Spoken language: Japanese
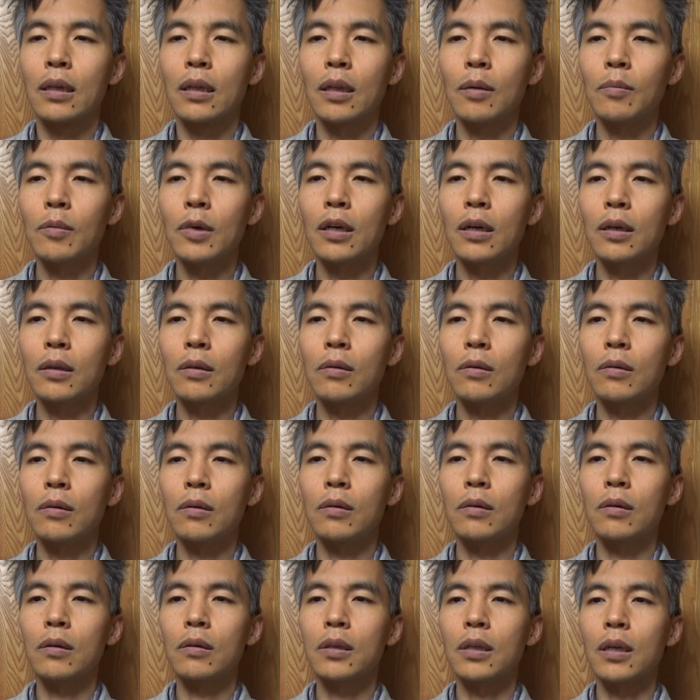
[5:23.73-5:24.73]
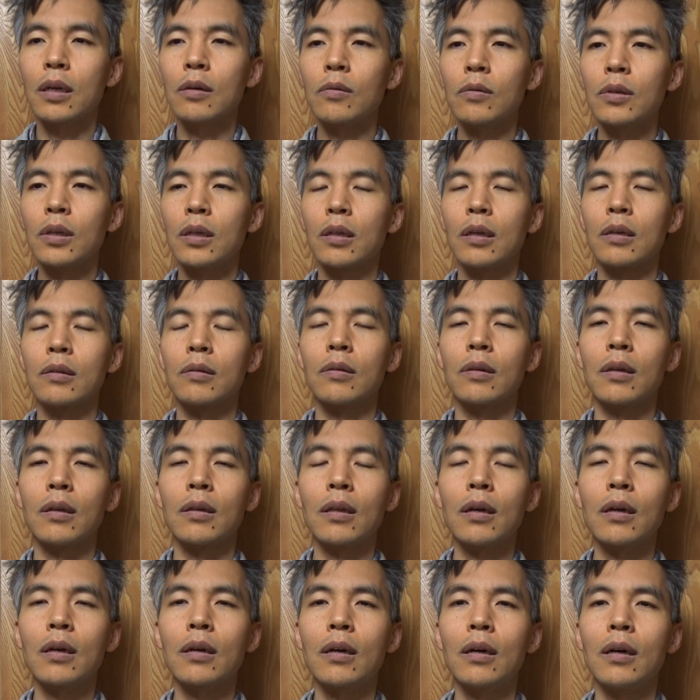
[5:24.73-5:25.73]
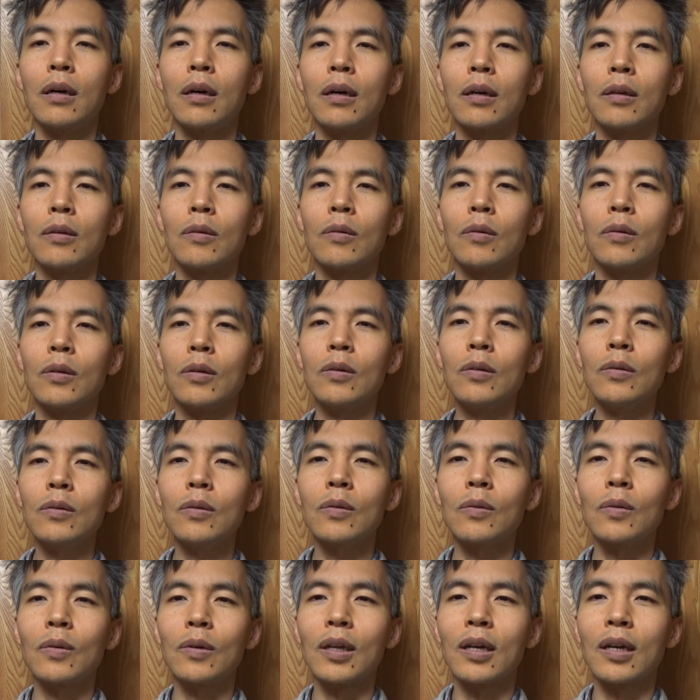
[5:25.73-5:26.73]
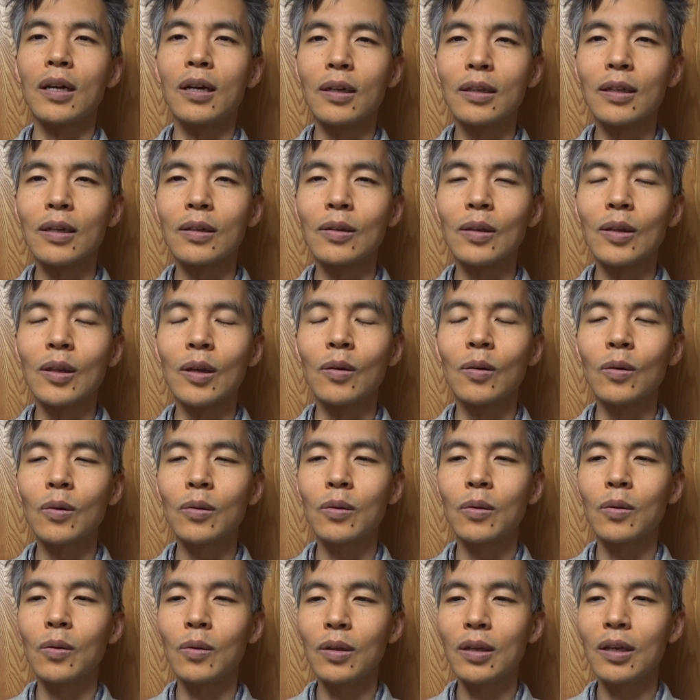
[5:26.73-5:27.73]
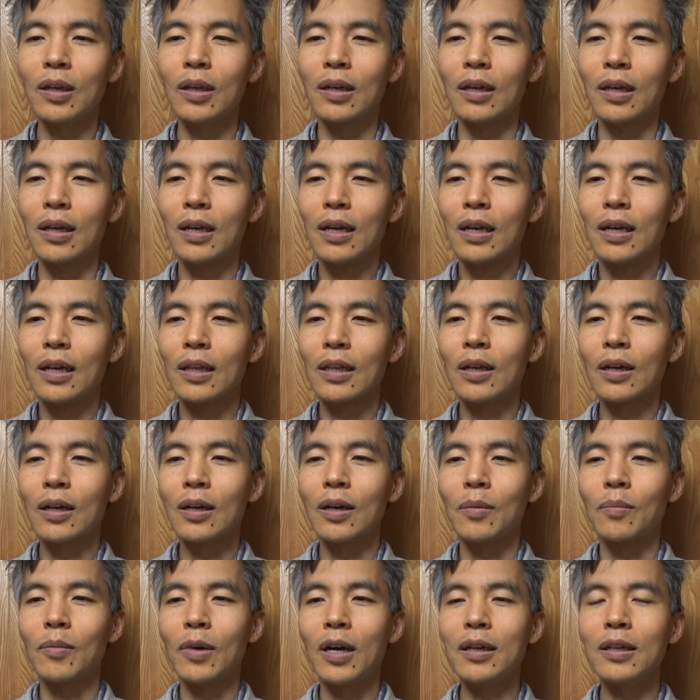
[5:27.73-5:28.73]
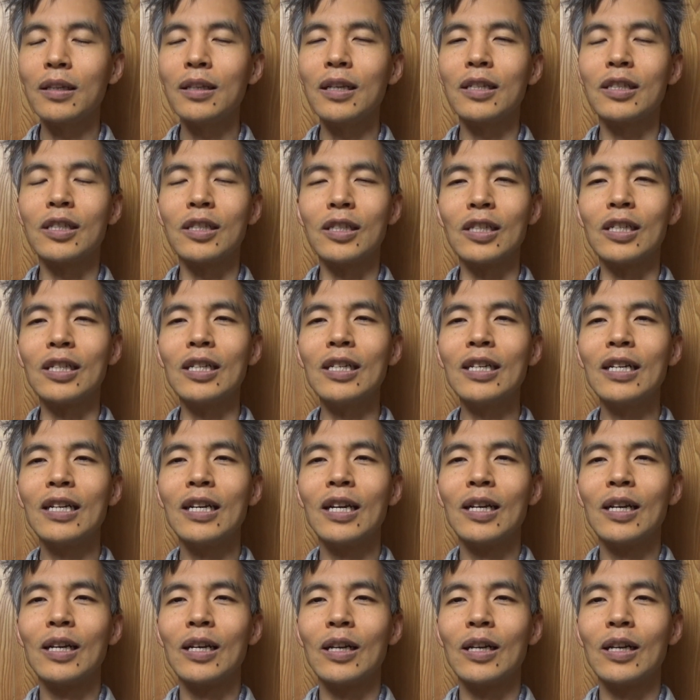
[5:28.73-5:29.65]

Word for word: でまあ、あの最後にですねなんかあのゆうこりんがですね夫になんか毎日、